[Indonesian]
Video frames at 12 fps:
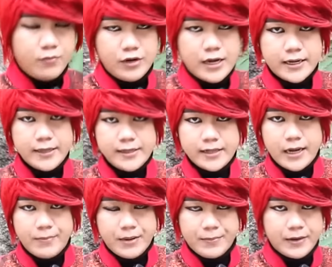ilmu dari
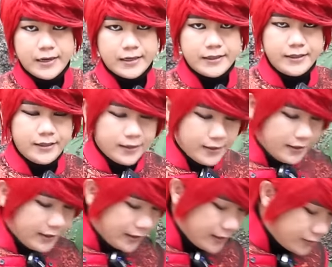Islam apalagi
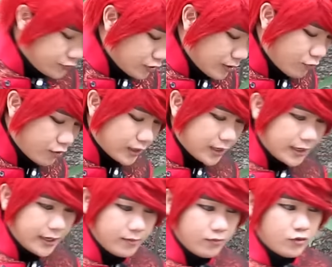ini juga
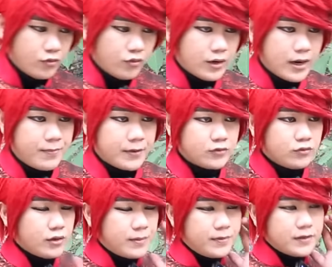bukan ilmu apa tuh
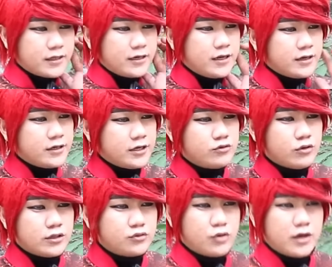apa tadi yang dia
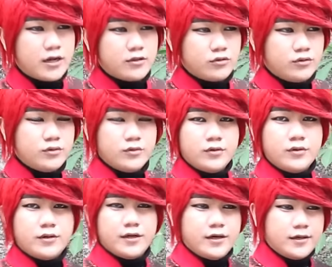jual-jualan tuh
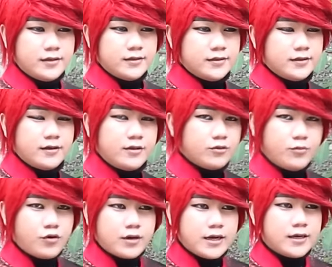ya itu
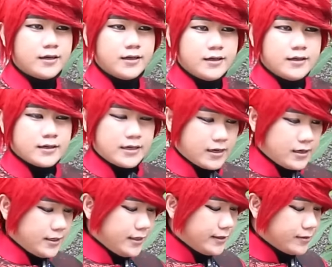bukan
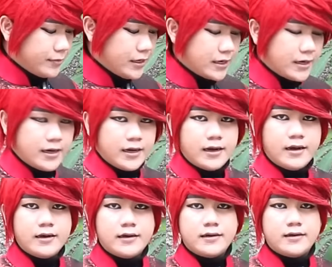karena ini sebenarnya
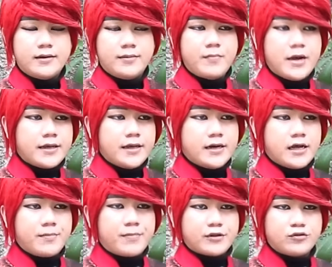uh, bagian
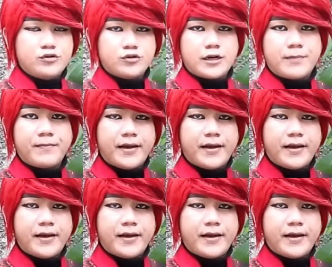dari pertunjukan